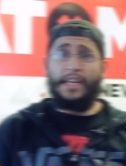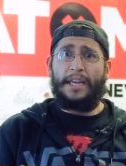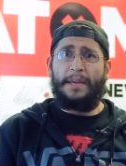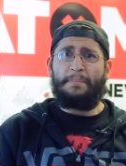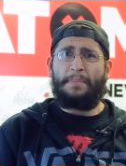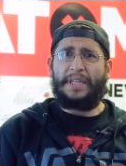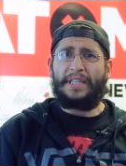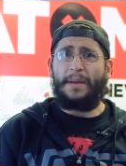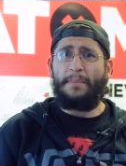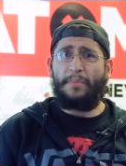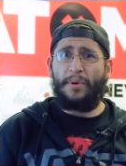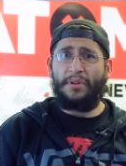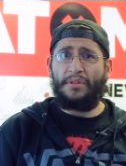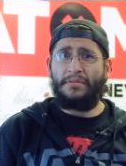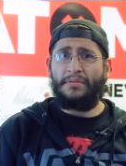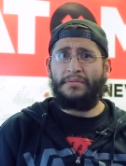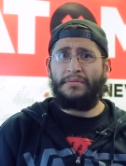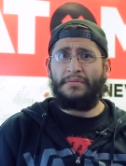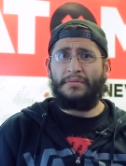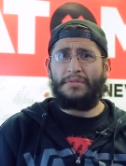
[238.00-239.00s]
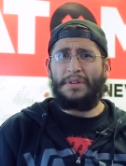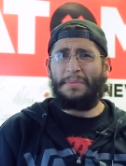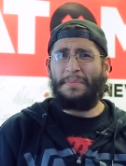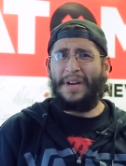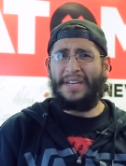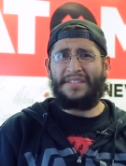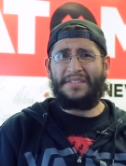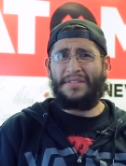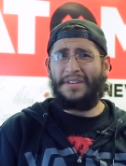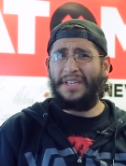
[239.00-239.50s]
Y Patapón
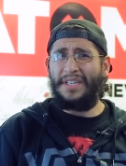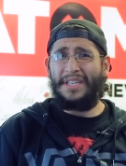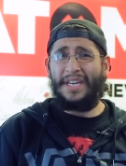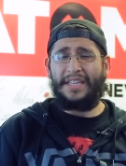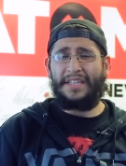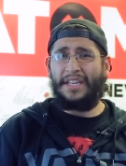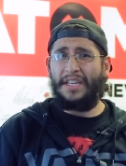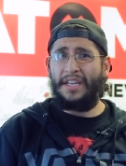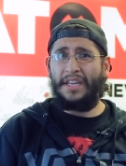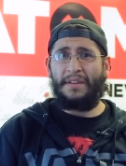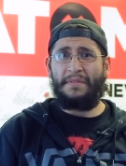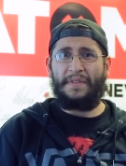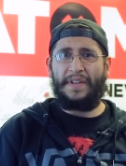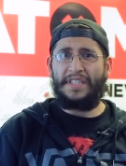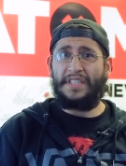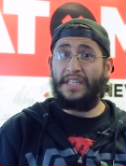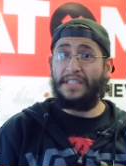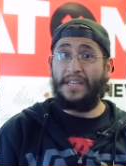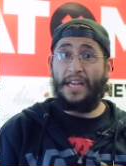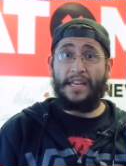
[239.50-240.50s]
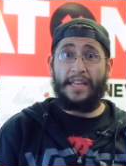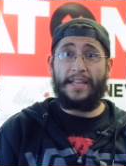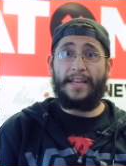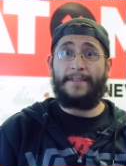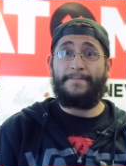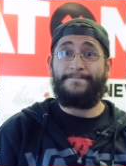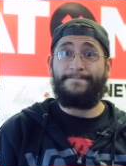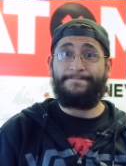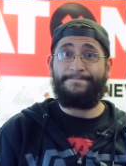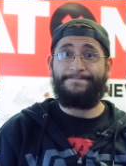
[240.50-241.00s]
Remaster ya tiene fecha de salida.